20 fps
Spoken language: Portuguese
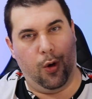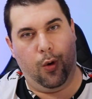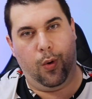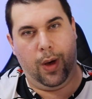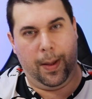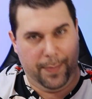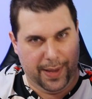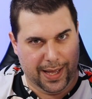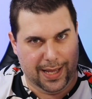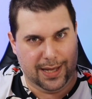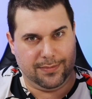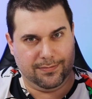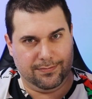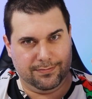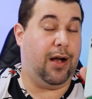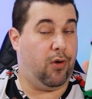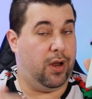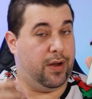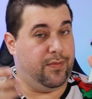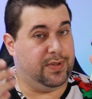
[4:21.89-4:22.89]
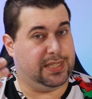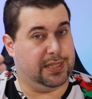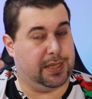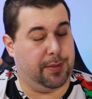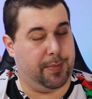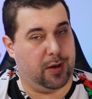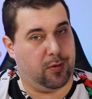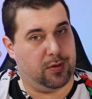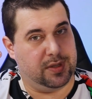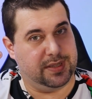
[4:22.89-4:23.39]
ou a pé. Agora você
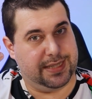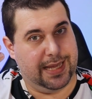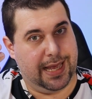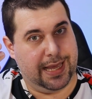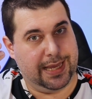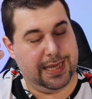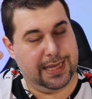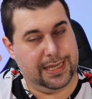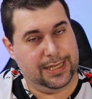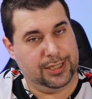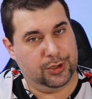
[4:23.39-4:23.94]
também consegue